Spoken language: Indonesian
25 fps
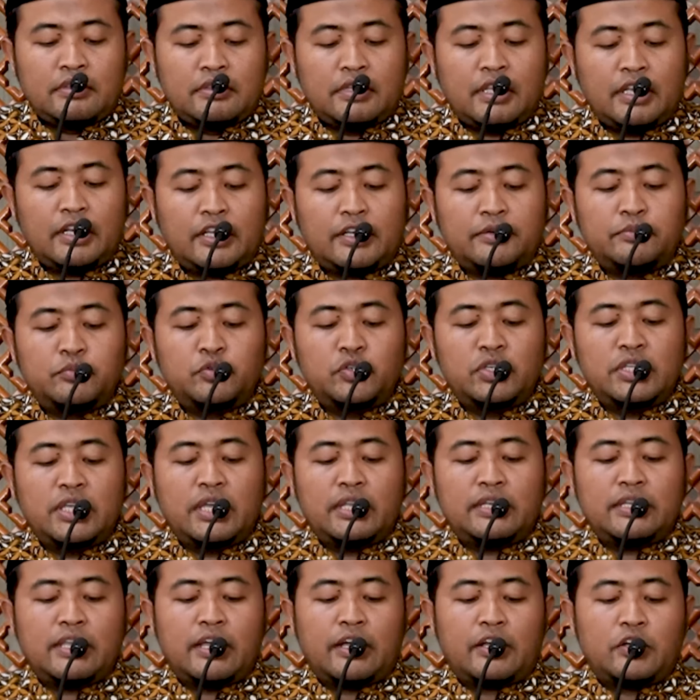Dan
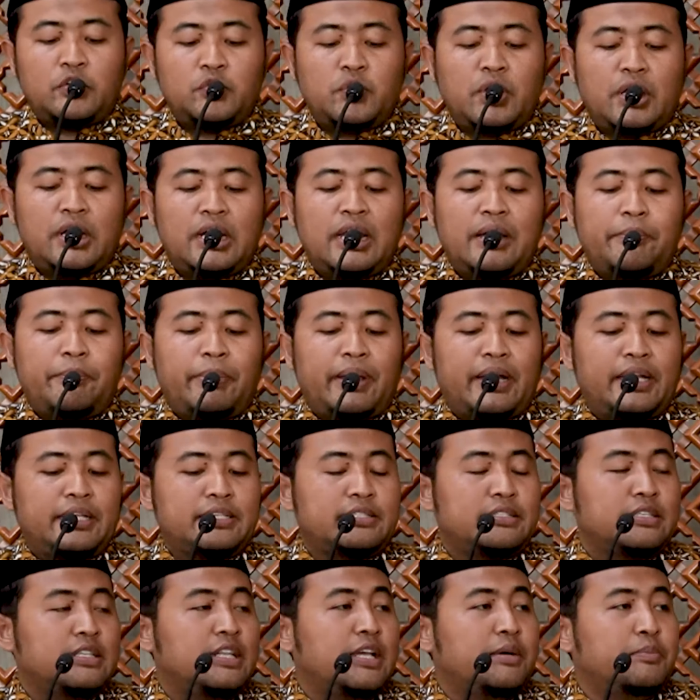kemudian yang kedua adalah
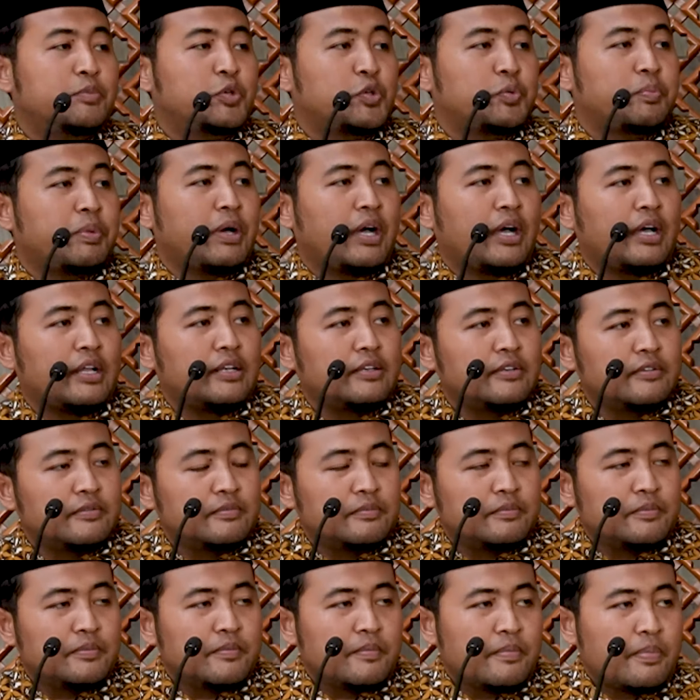Palestina
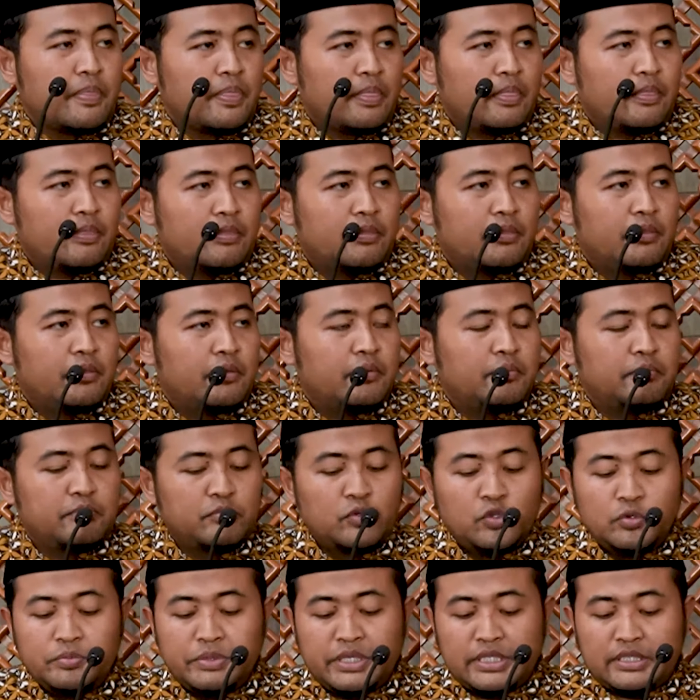merupakan
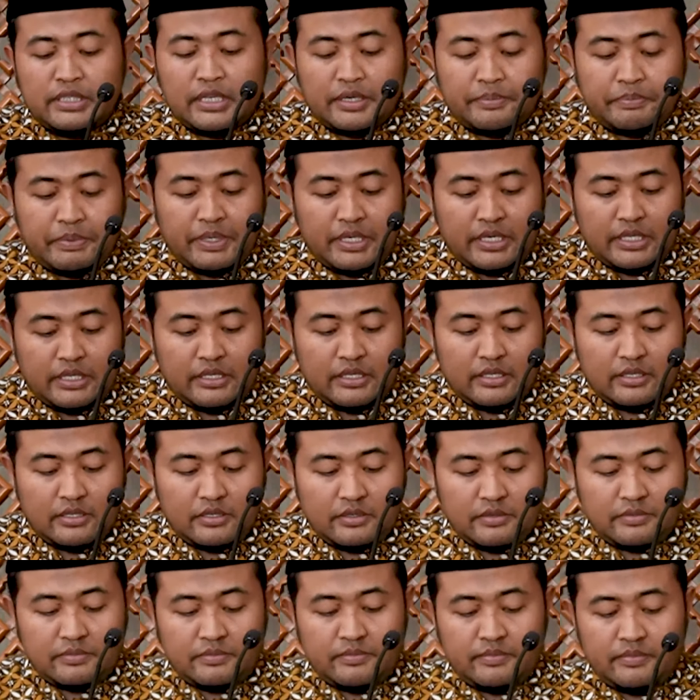bumi terpilih
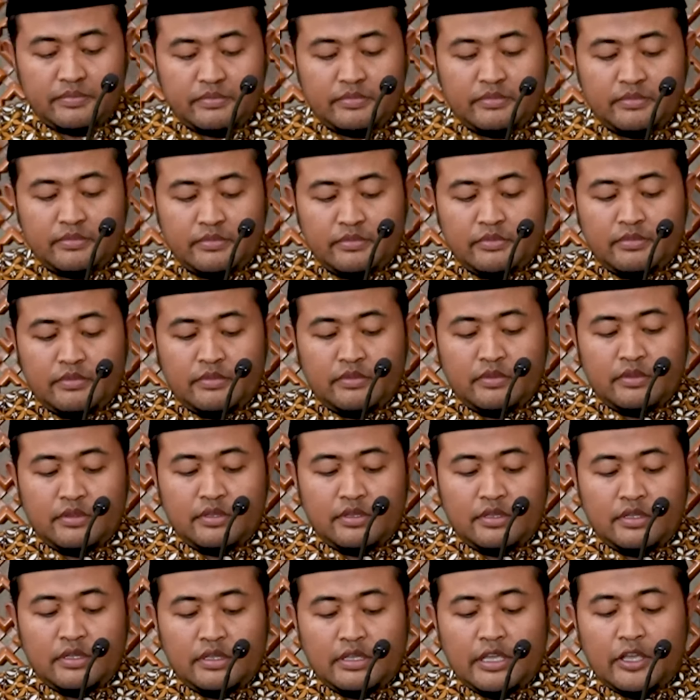
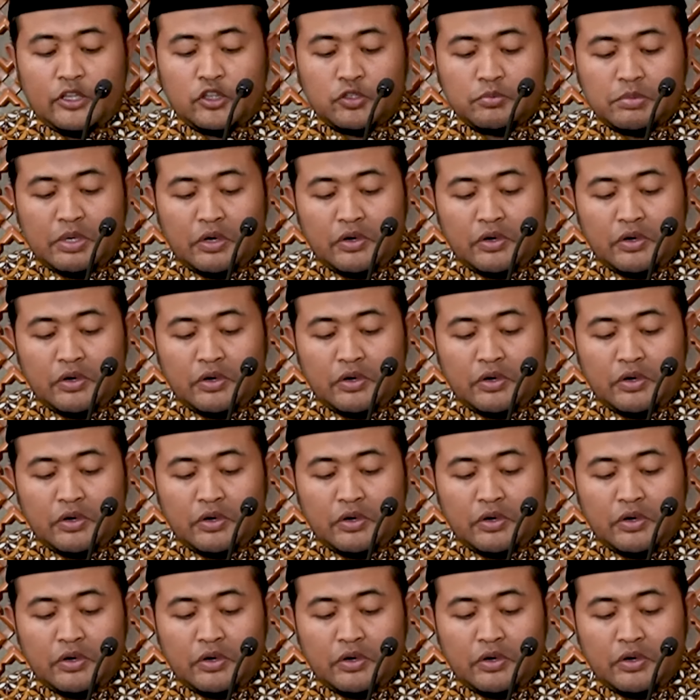yaitu